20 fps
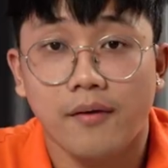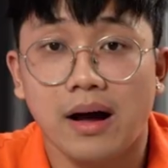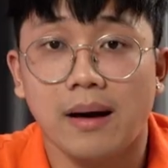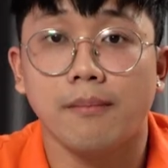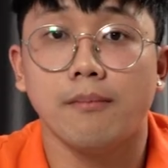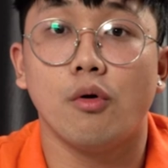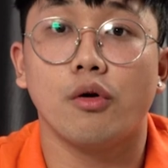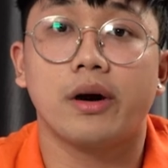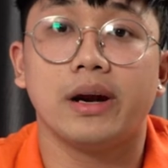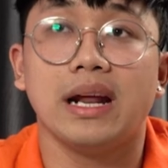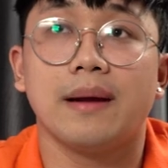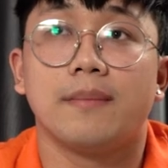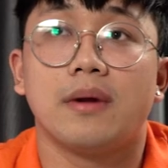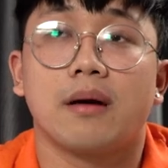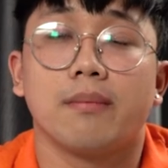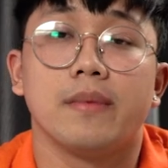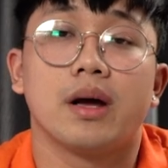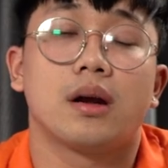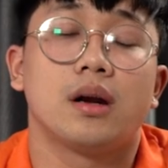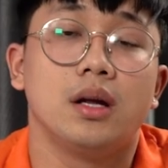Và một cái điểm
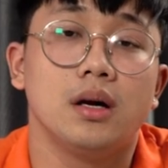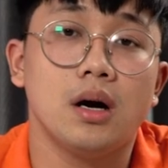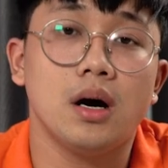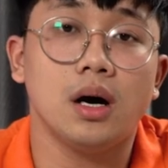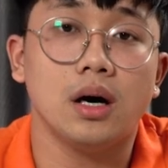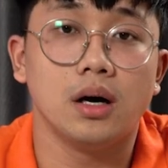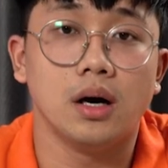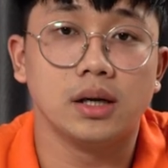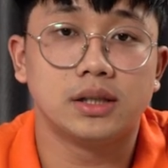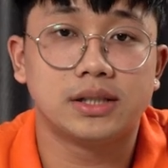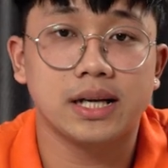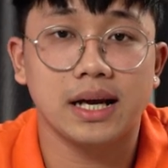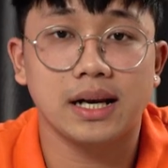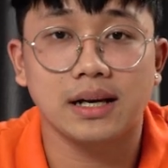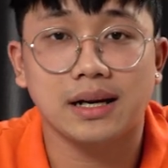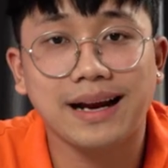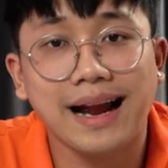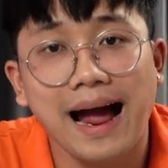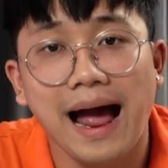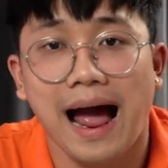đặc biệt nữa ở
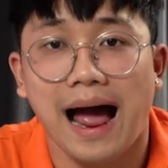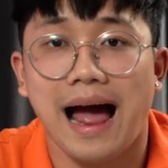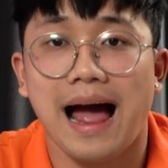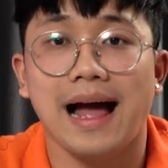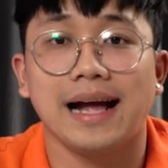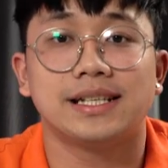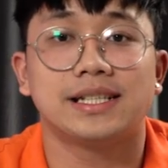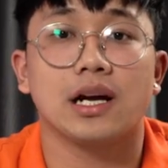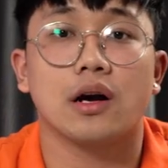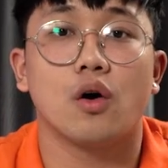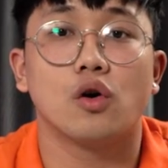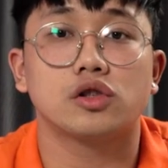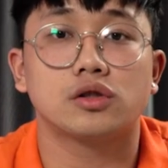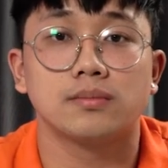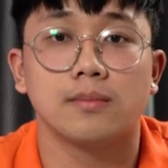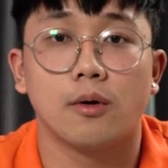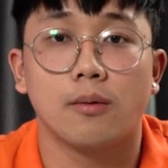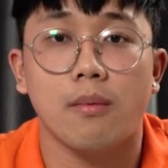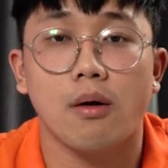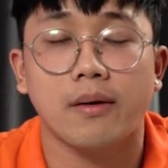trên cả hai chiếc
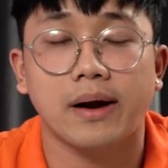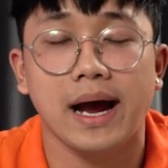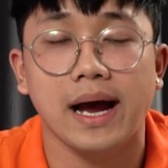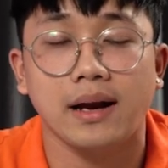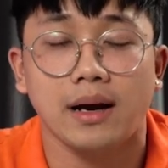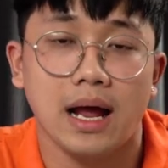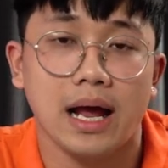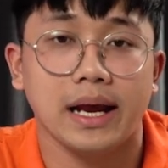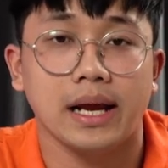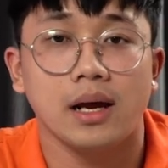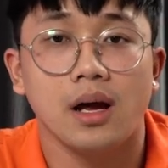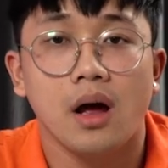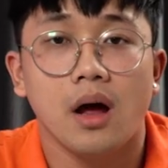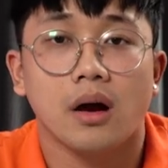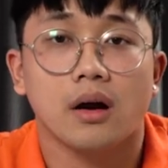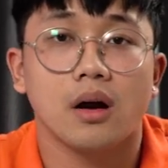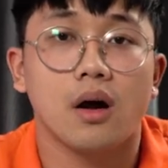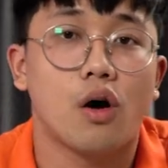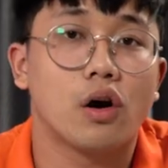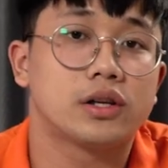Osmo Pocket này
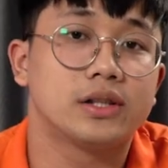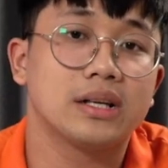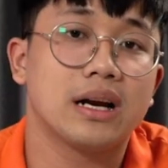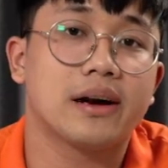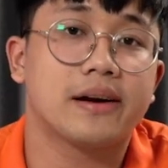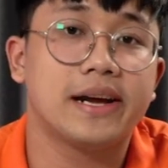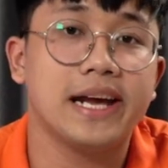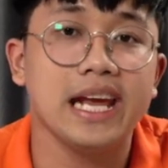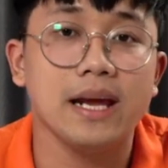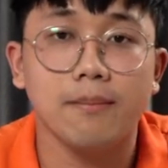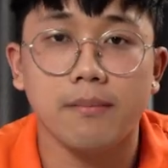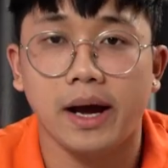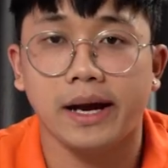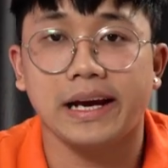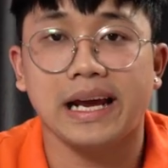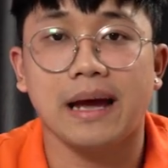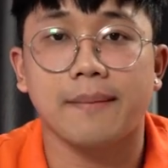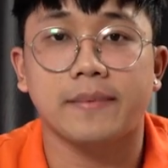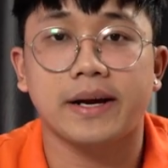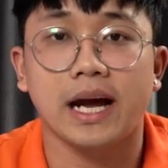đó chính là khi mà
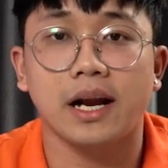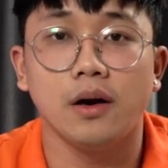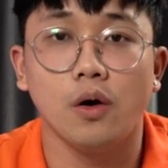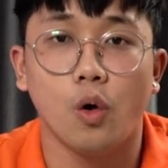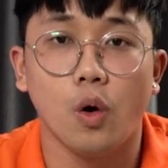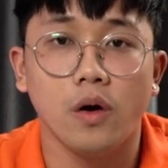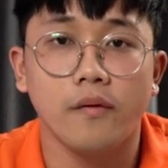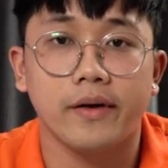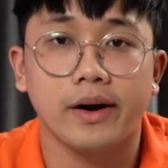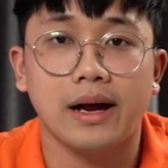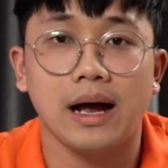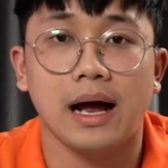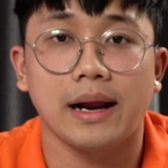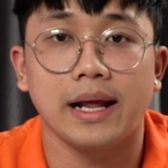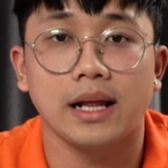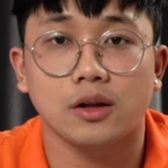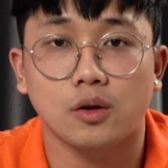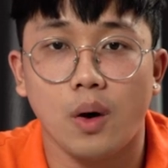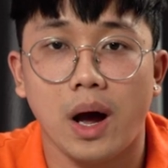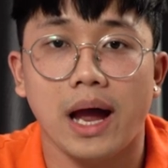anh em kết nối với cả
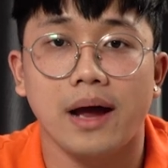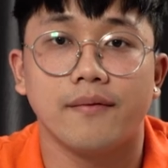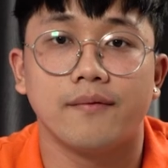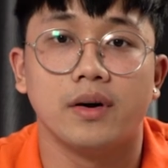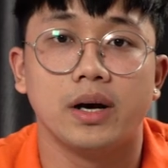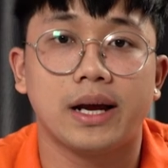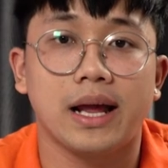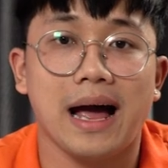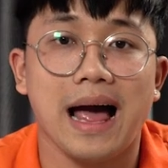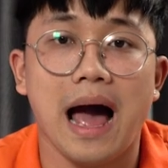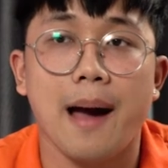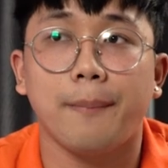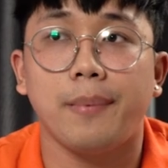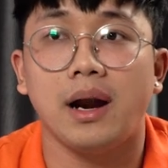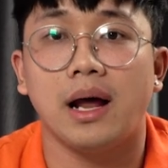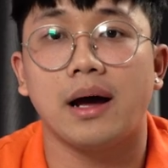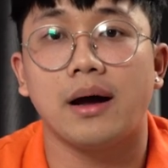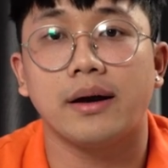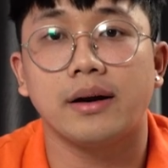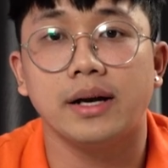điện thoại với cái app
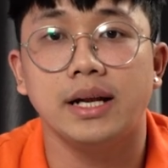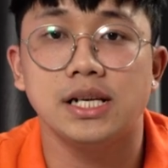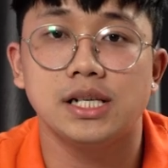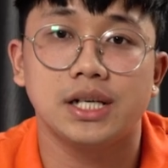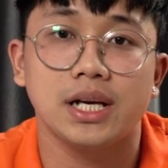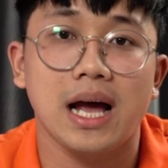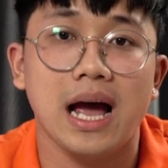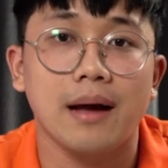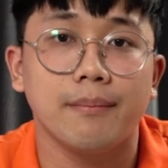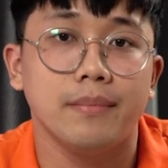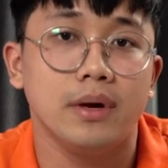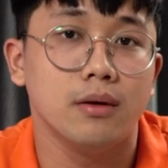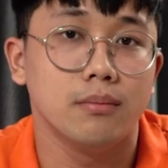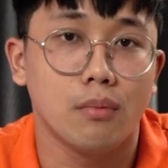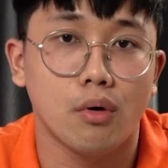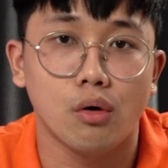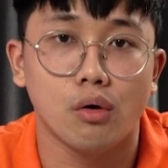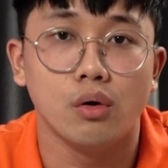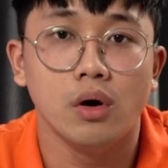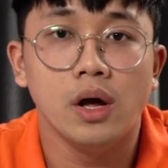là DJI
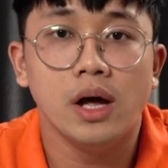Mimo